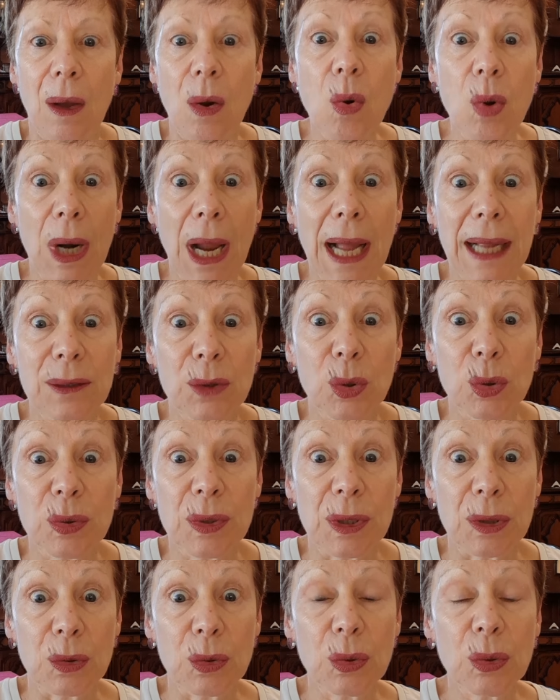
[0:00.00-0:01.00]
Olá a
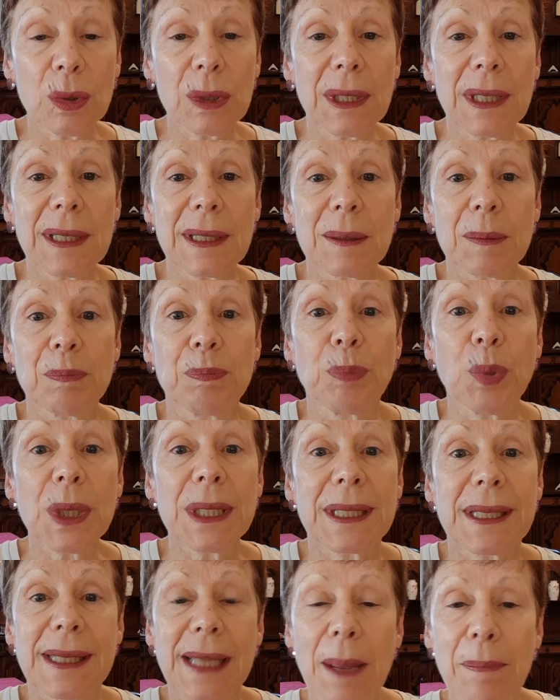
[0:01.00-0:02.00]
todos e todas.
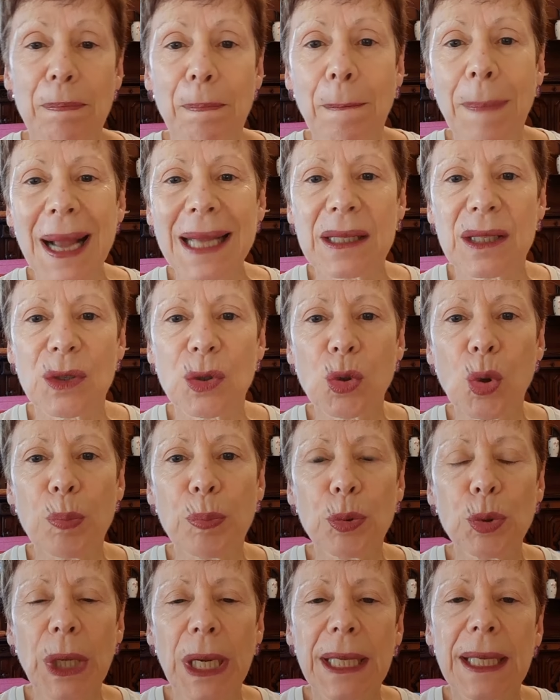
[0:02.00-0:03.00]
Pois é, passou
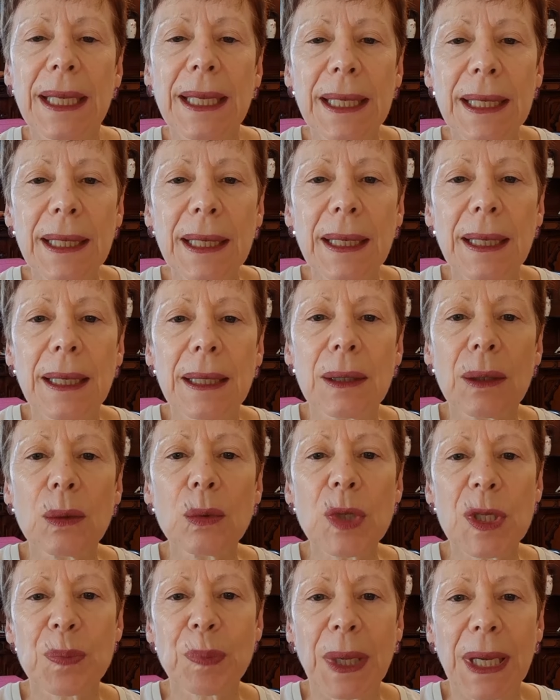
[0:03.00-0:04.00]
por aqui
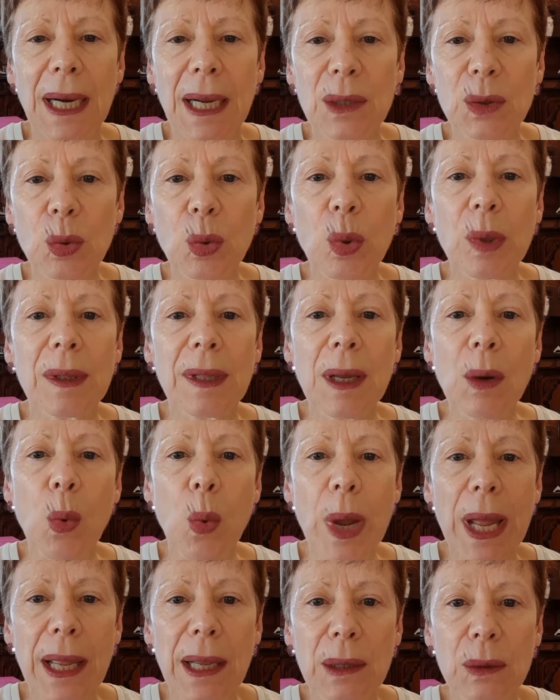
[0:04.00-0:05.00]
o esperado The
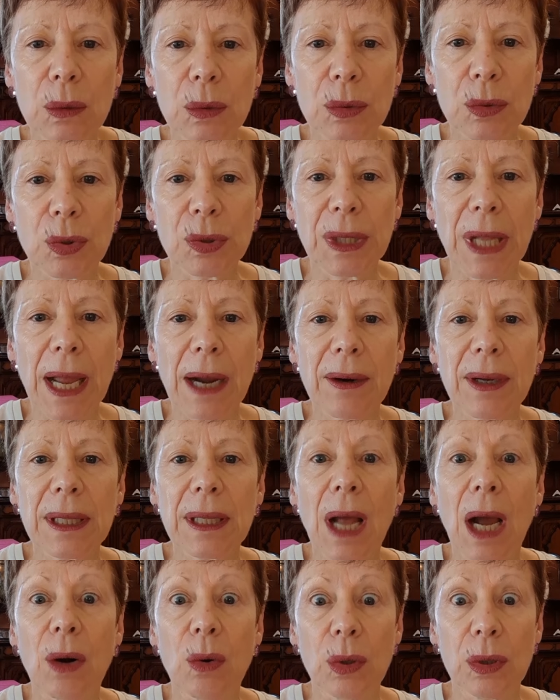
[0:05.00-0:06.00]
Whale, do
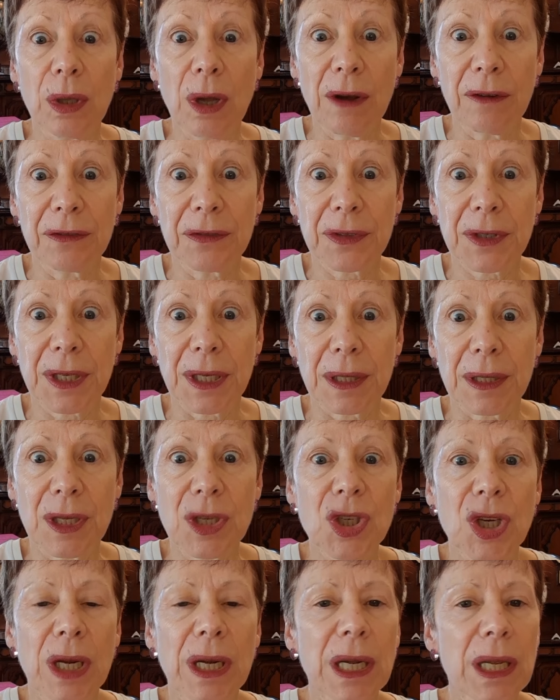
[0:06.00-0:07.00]
Darren Aronofsky,
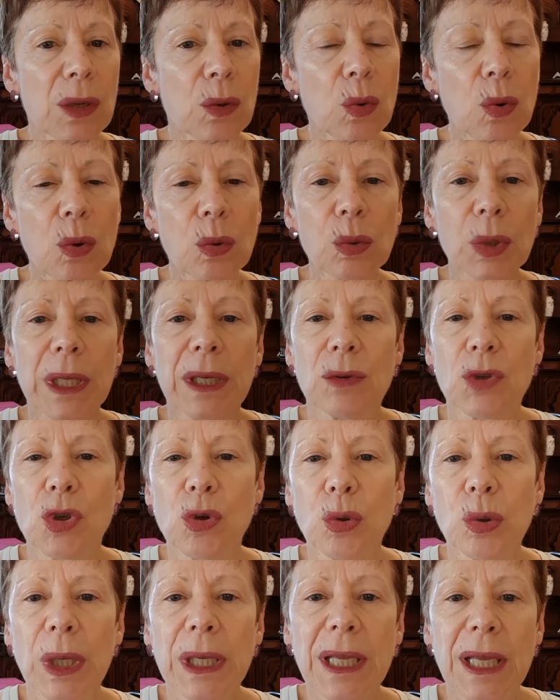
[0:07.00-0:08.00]
que já ganhou um Leão de
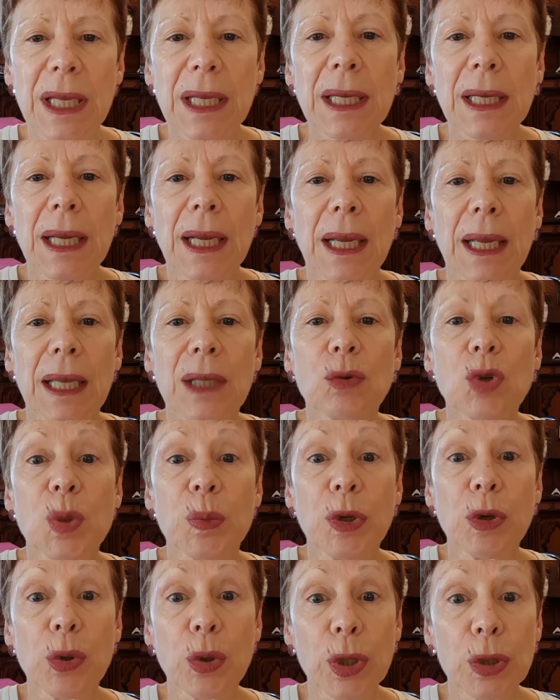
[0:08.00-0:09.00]
Ouro aqui em
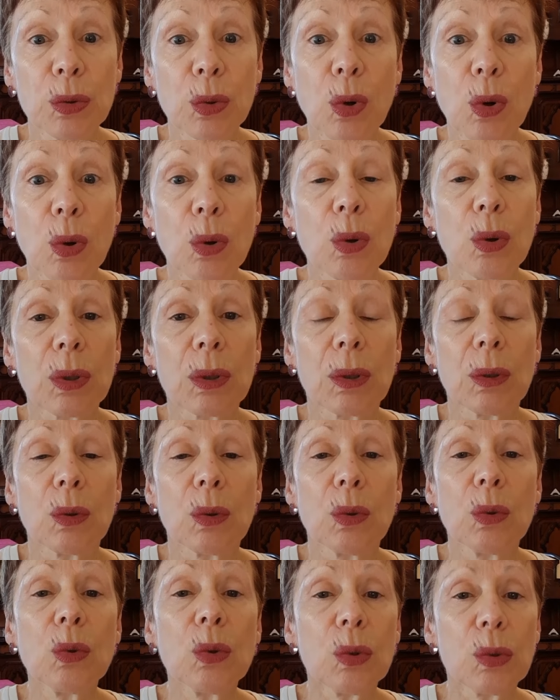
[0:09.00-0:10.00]
2008 com
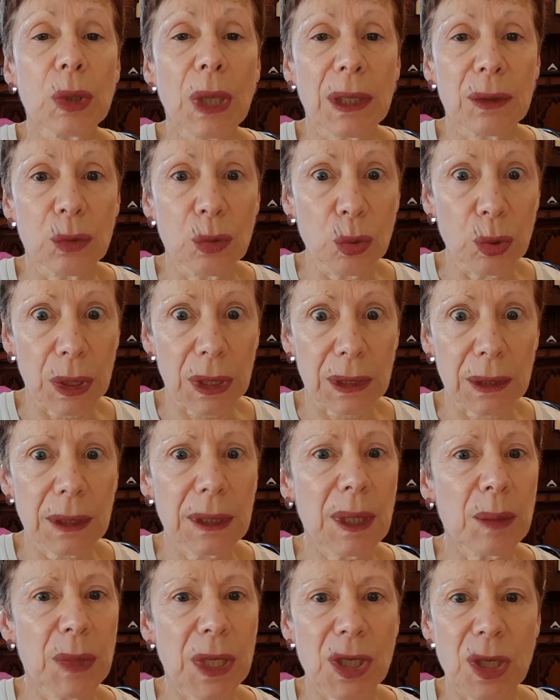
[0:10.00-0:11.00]
O Lutador. E
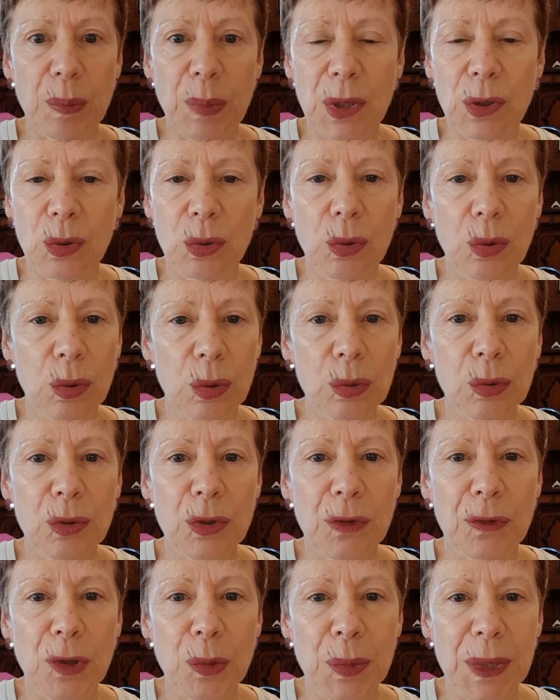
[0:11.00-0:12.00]
também já passou
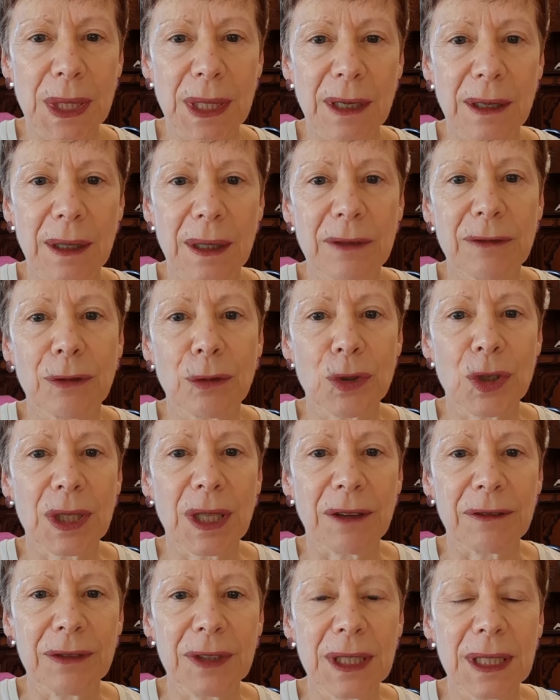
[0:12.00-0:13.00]
outros filmes aqui, Fonte
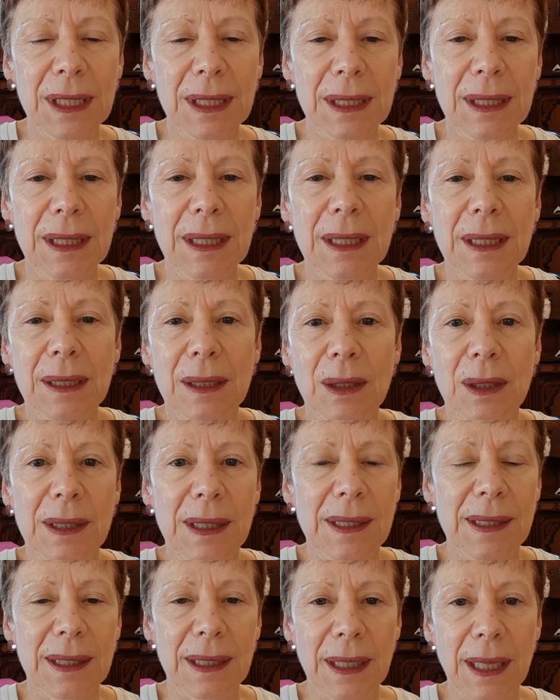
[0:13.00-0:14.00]
da Vida,
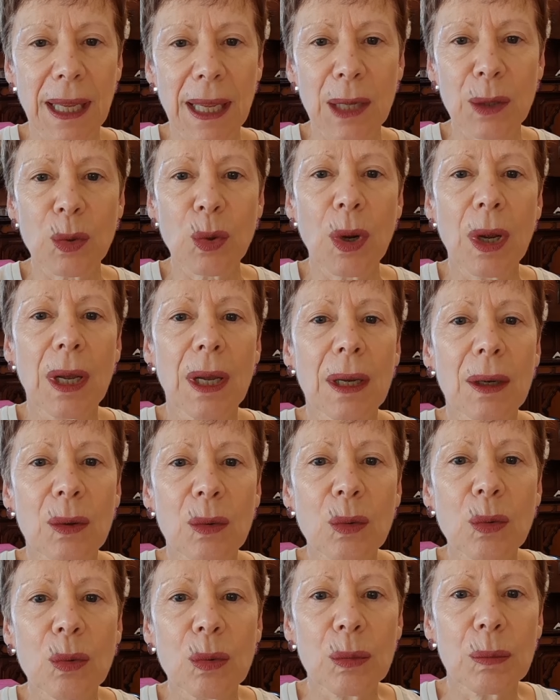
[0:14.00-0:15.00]
Cisne Negro,
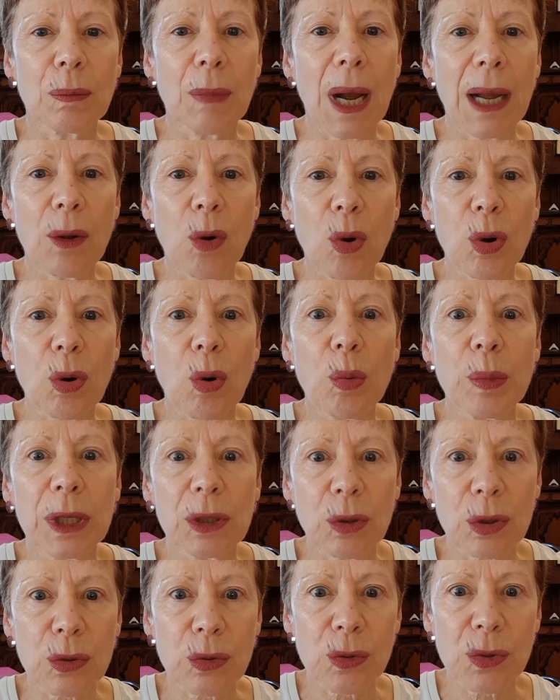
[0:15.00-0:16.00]
com maior ou
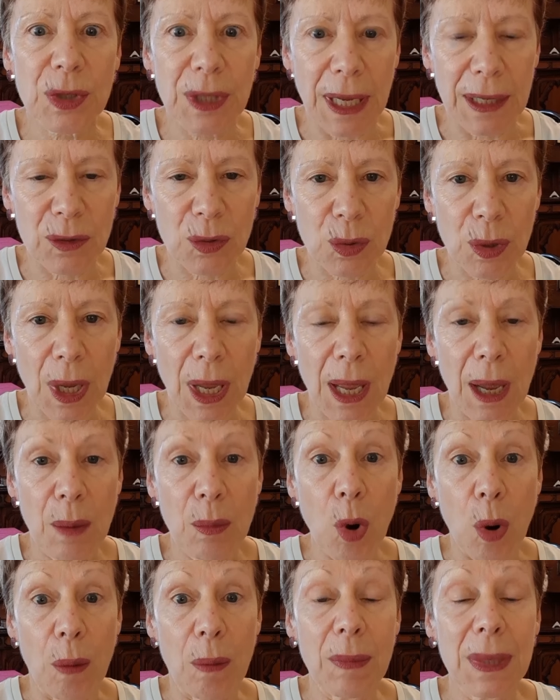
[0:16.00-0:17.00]
menor sucesso.
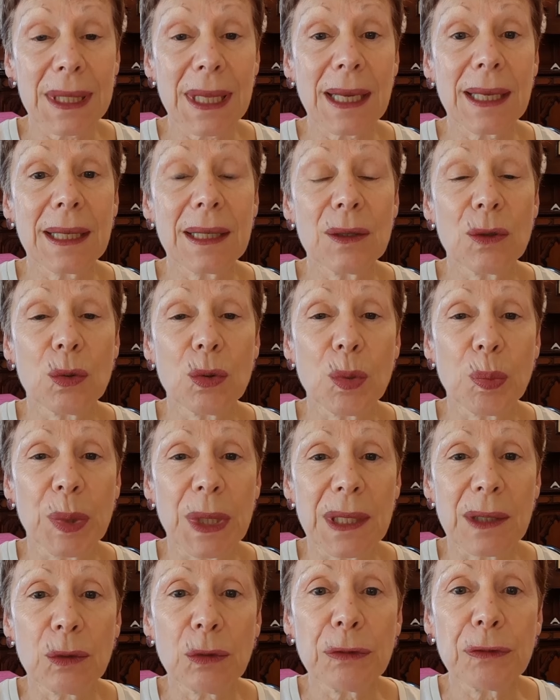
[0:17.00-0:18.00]
Bom, mas a grande
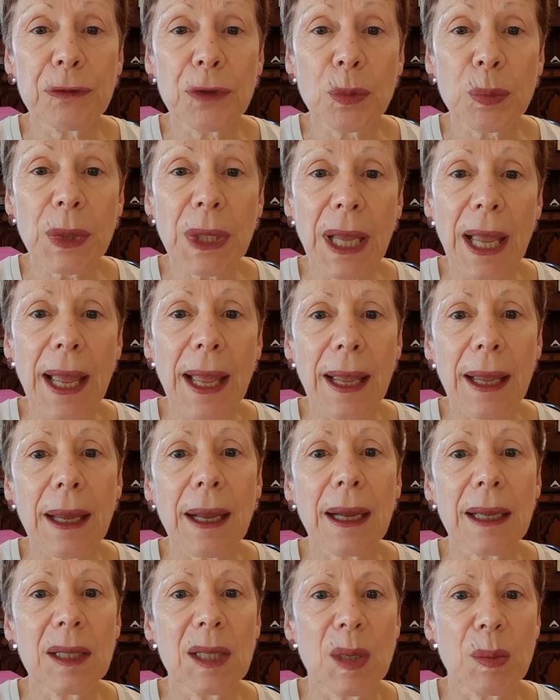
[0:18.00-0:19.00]
surpresa do filme é
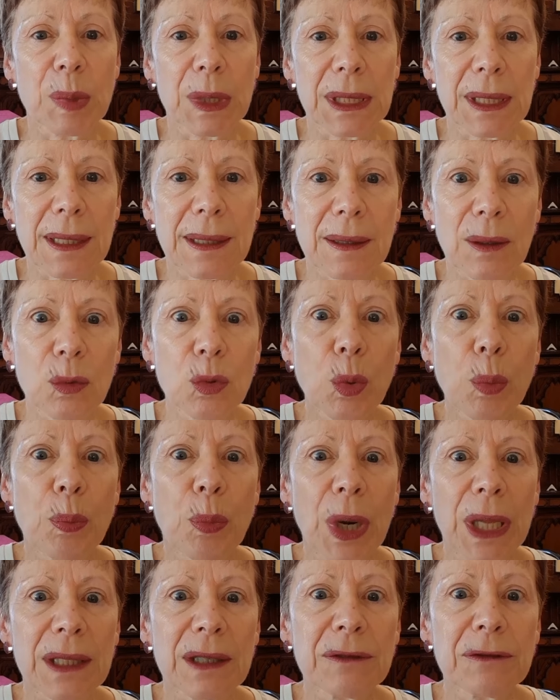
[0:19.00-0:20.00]
a interpretação do
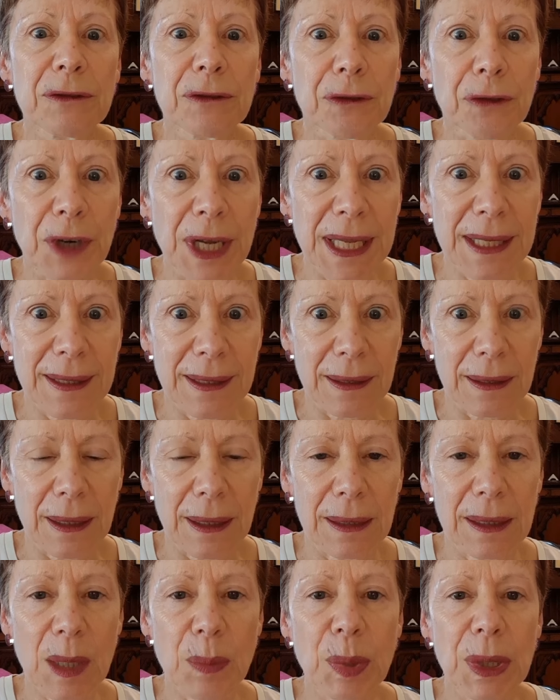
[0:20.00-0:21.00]
Brandon Fraser,
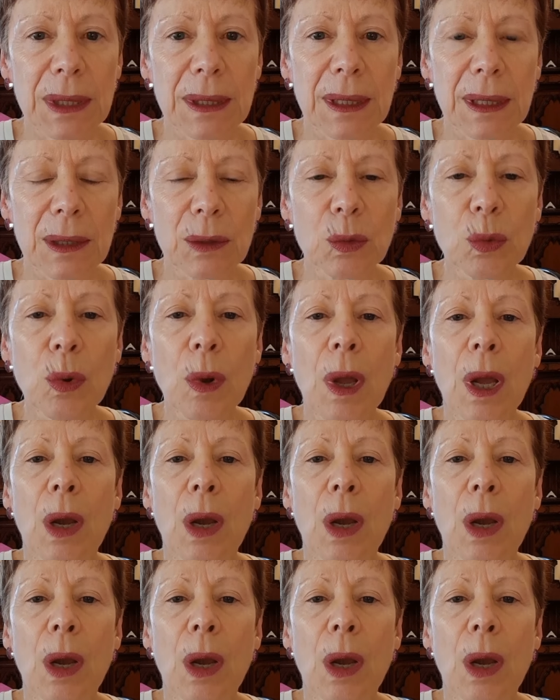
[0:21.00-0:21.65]
interpretando